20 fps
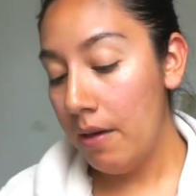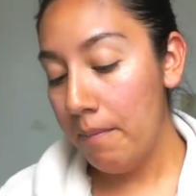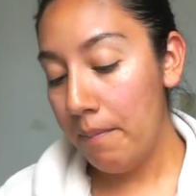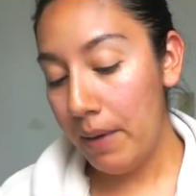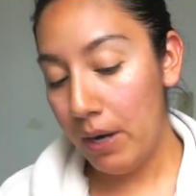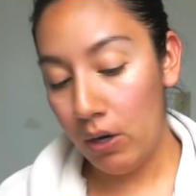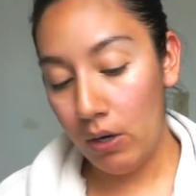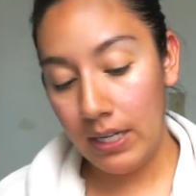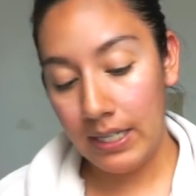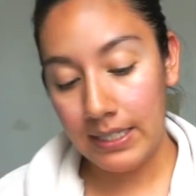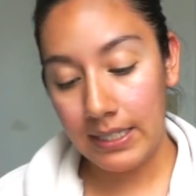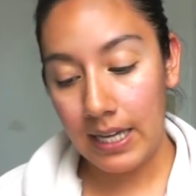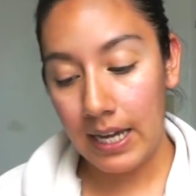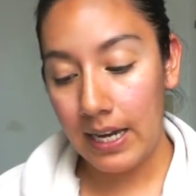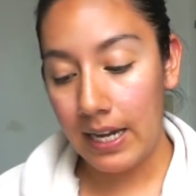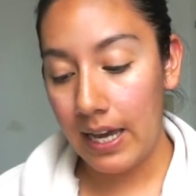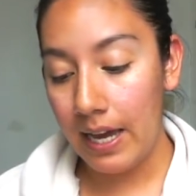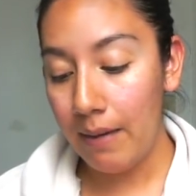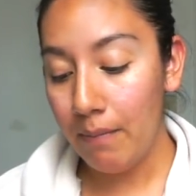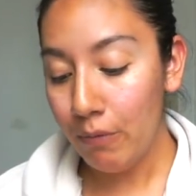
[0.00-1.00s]
pero les
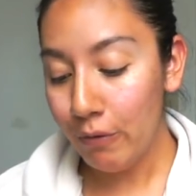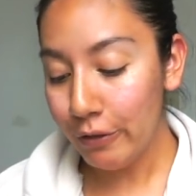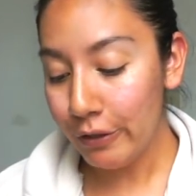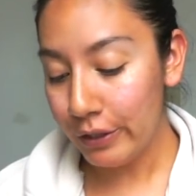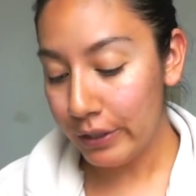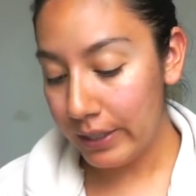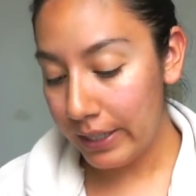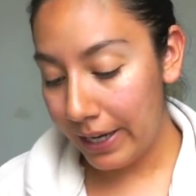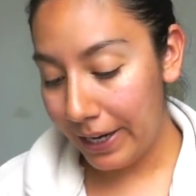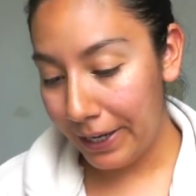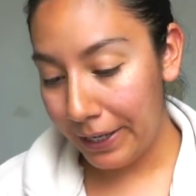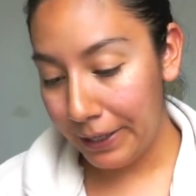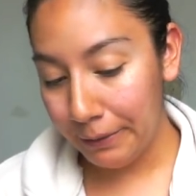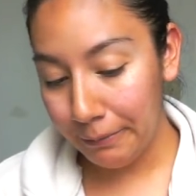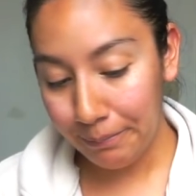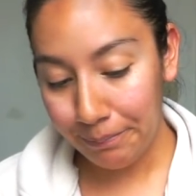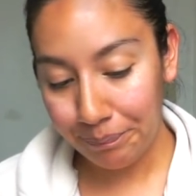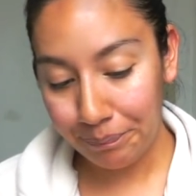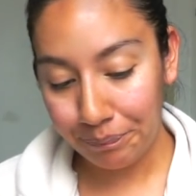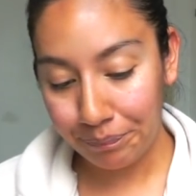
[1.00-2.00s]
quería mostrar
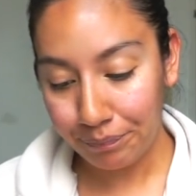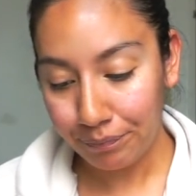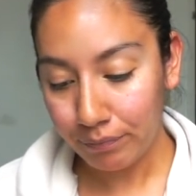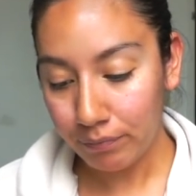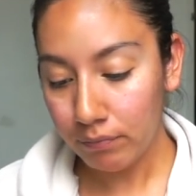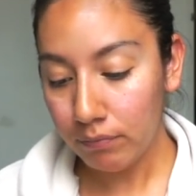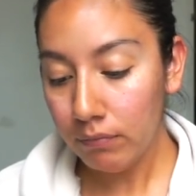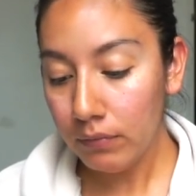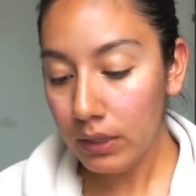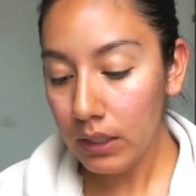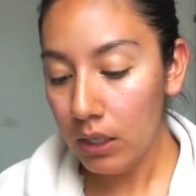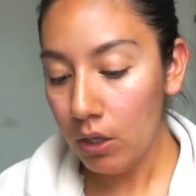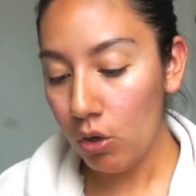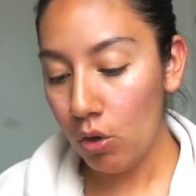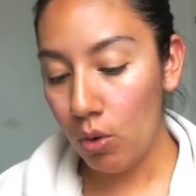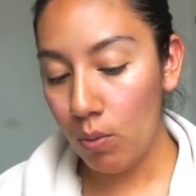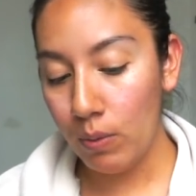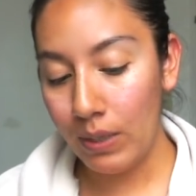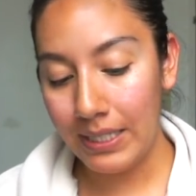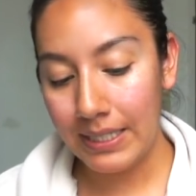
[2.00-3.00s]

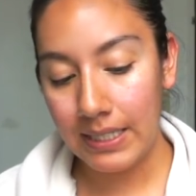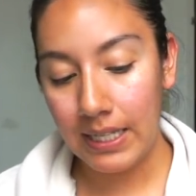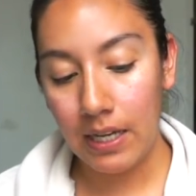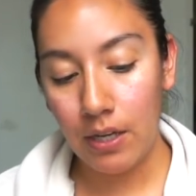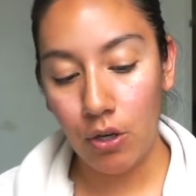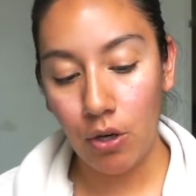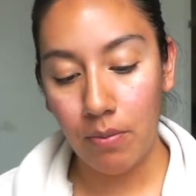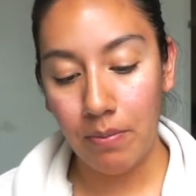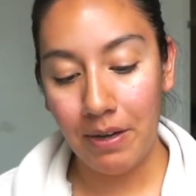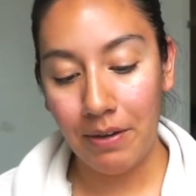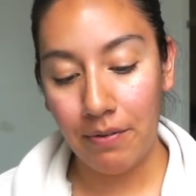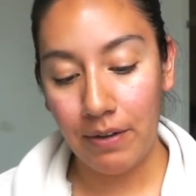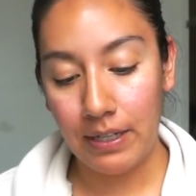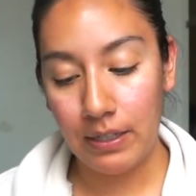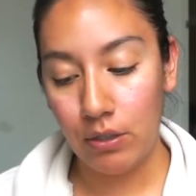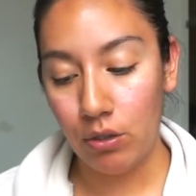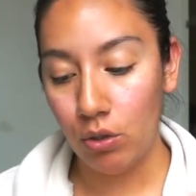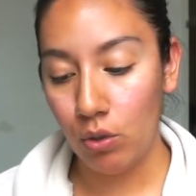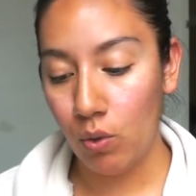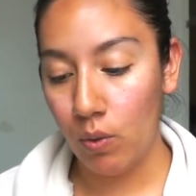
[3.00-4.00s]
cómo es que yo me
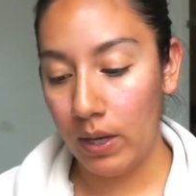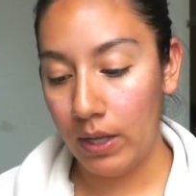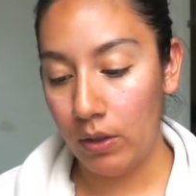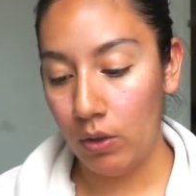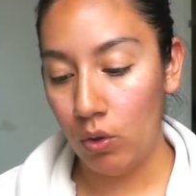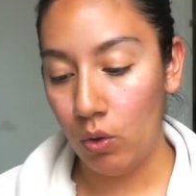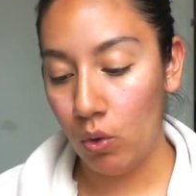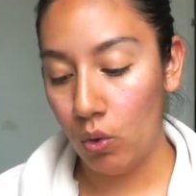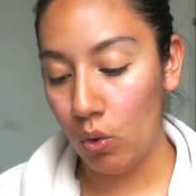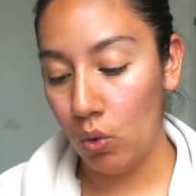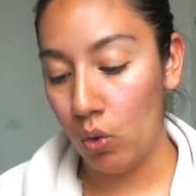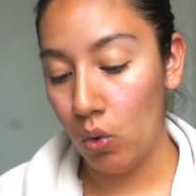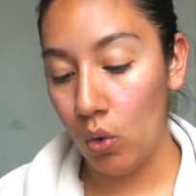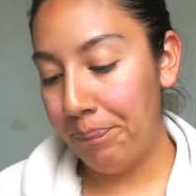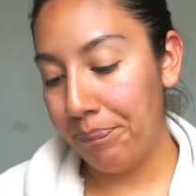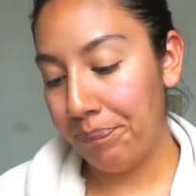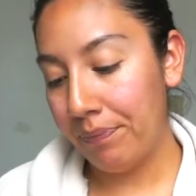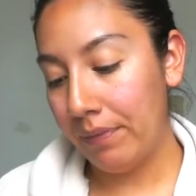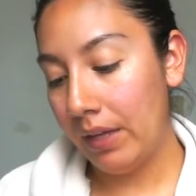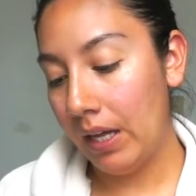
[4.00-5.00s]
baso cuando
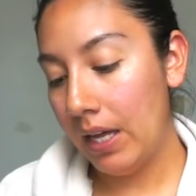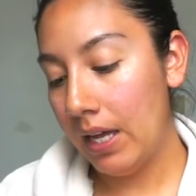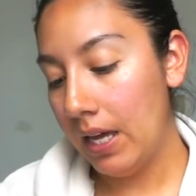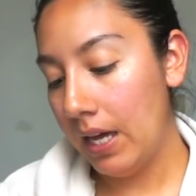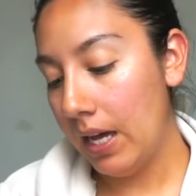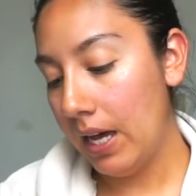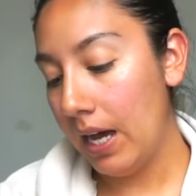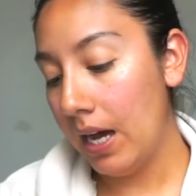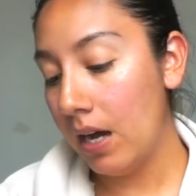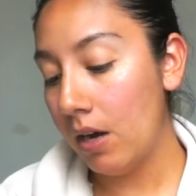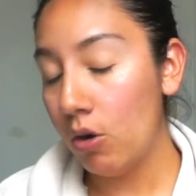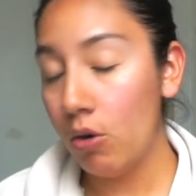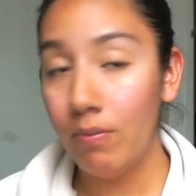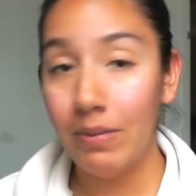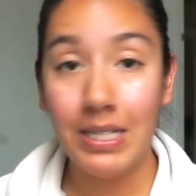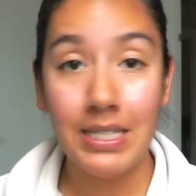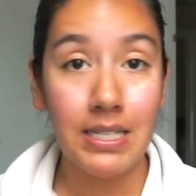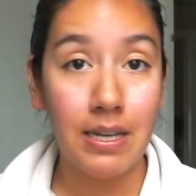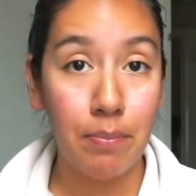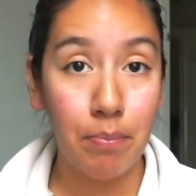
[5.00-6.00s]
hago
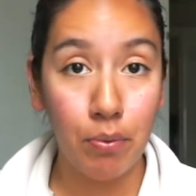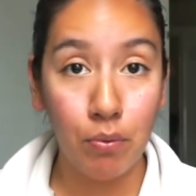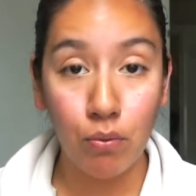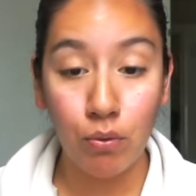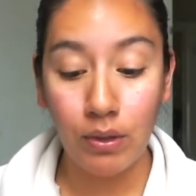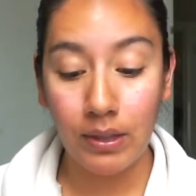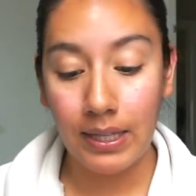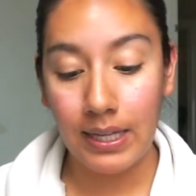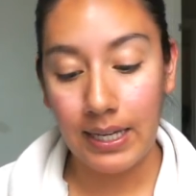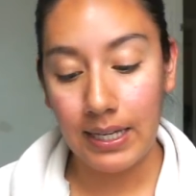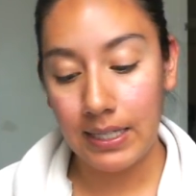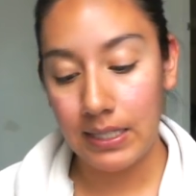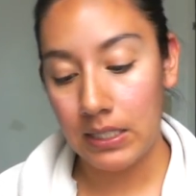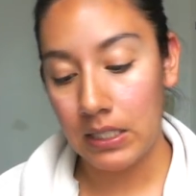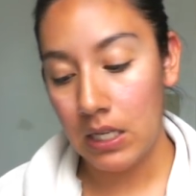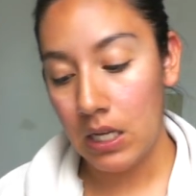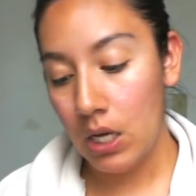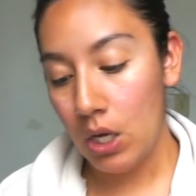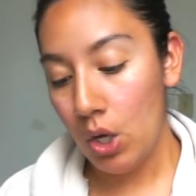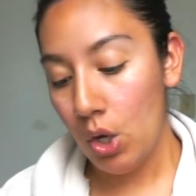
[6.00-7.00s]
mis apuntes
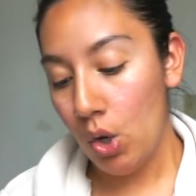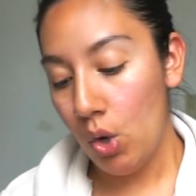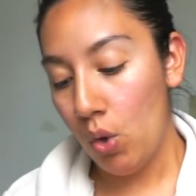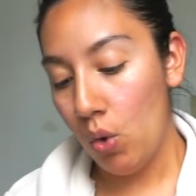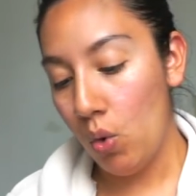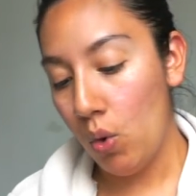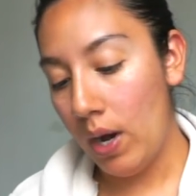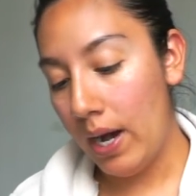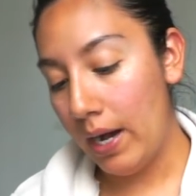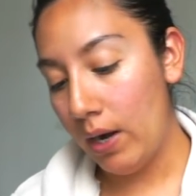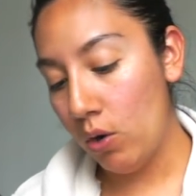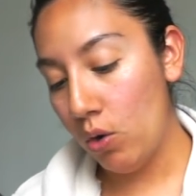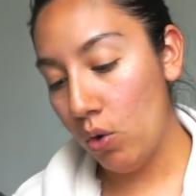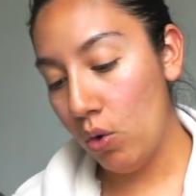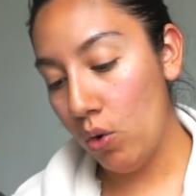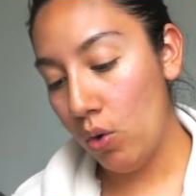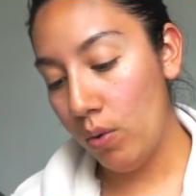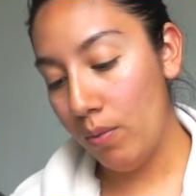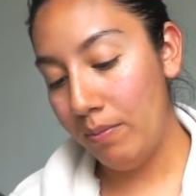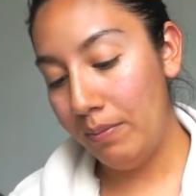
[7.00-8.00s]
o
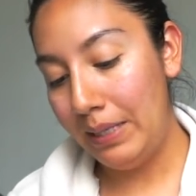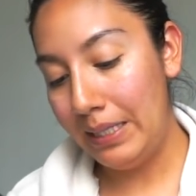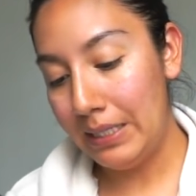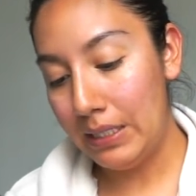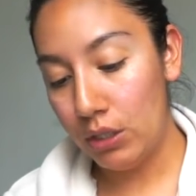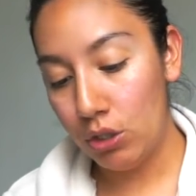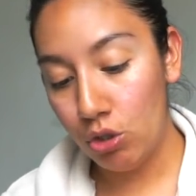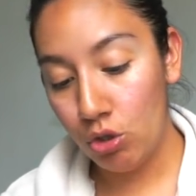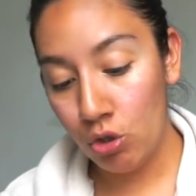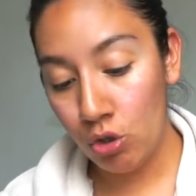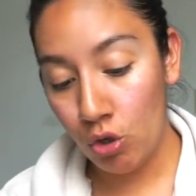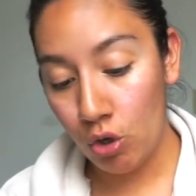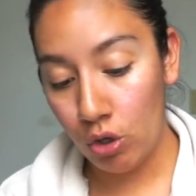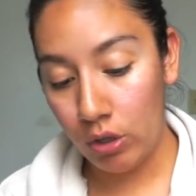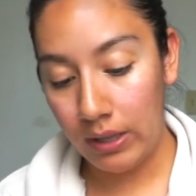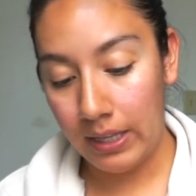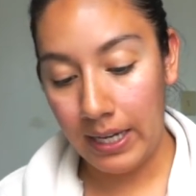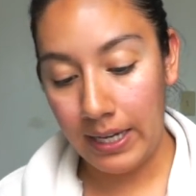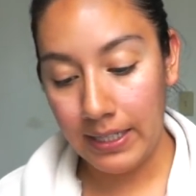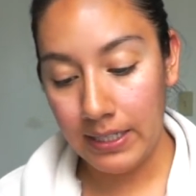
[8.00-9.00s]
hago mis
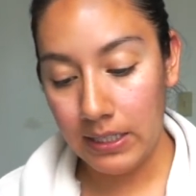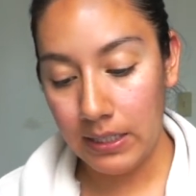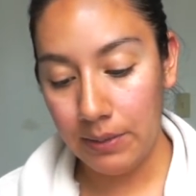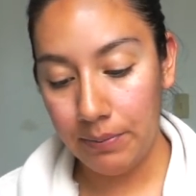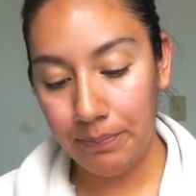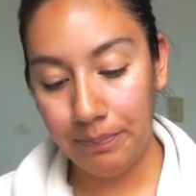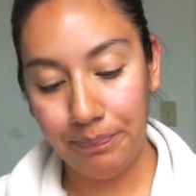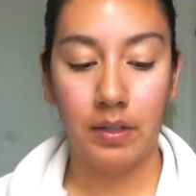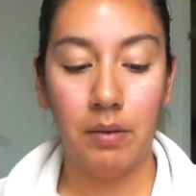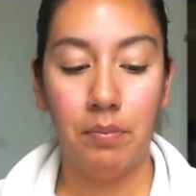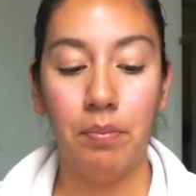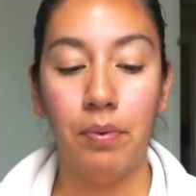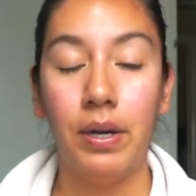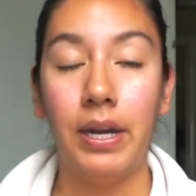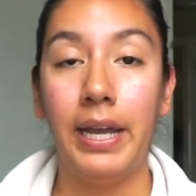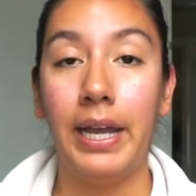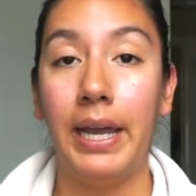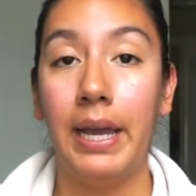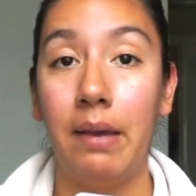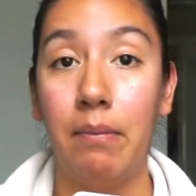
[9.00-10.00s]
notas. Por
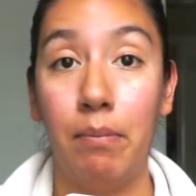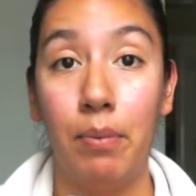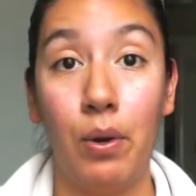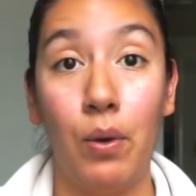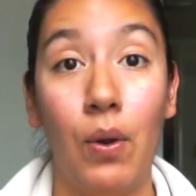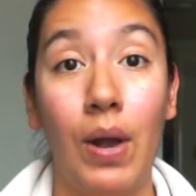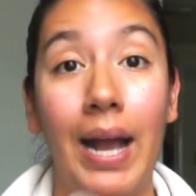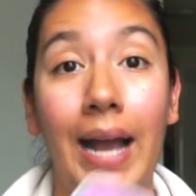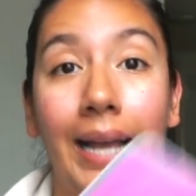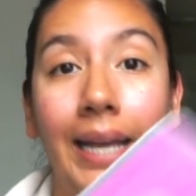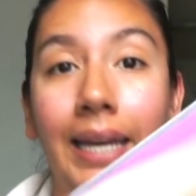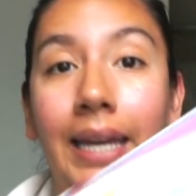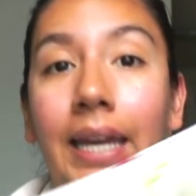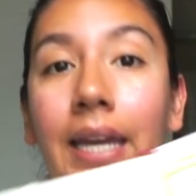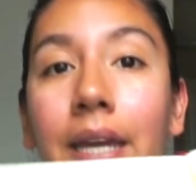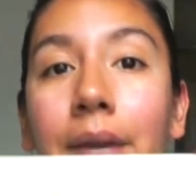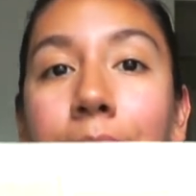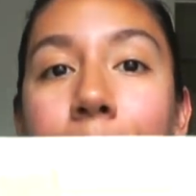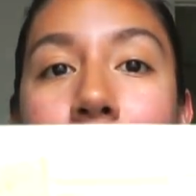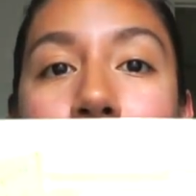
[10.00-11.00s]
ejemplo,
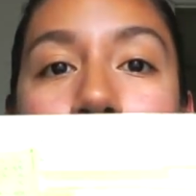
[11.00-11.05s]
aquí